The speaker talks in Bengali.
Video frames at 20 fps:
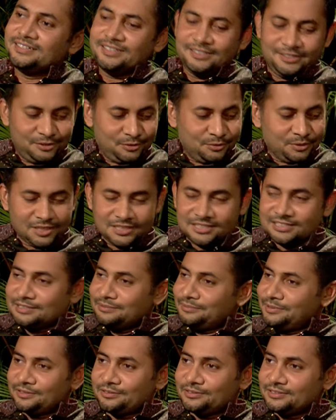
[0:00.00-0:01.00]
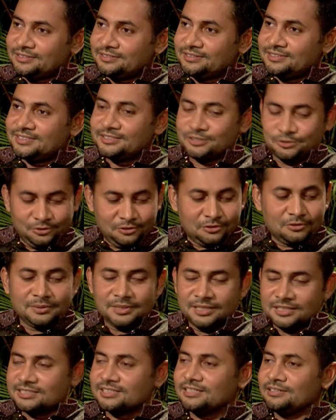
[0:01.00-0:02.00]
তো ওনার সাথে আমার কথা হয়েছে শুক্রবার
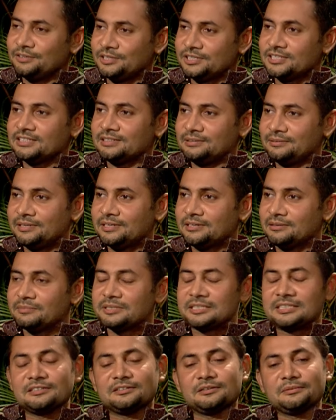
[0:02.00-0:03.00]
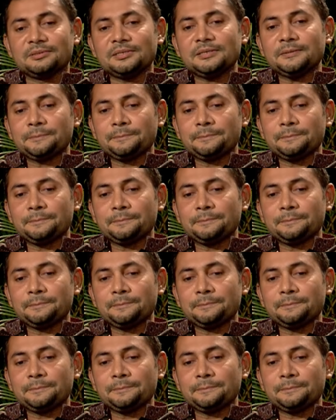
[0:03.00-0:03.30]
ইনশাল্লাহ ওনার সাথে আমার একটা মিটিং হবে